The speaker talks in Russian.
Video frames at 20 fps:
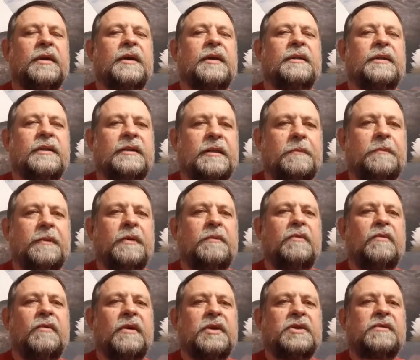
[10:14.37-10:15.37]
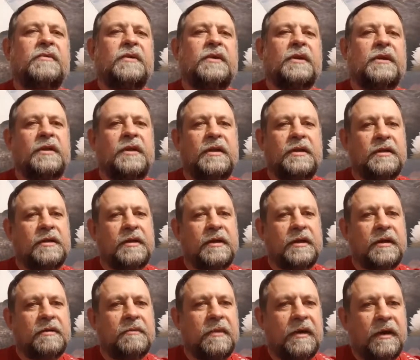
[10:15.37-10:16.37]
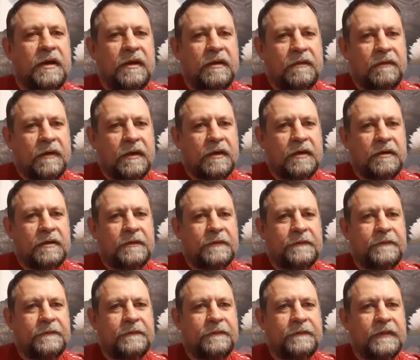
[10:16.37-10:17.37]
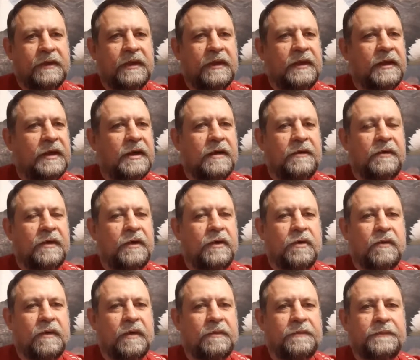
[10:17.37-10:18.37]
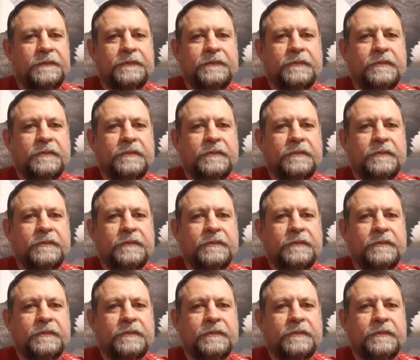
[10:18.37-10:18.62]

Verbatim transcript: когда ты пребываешь в этих длительных молитвах. И я говорю вам,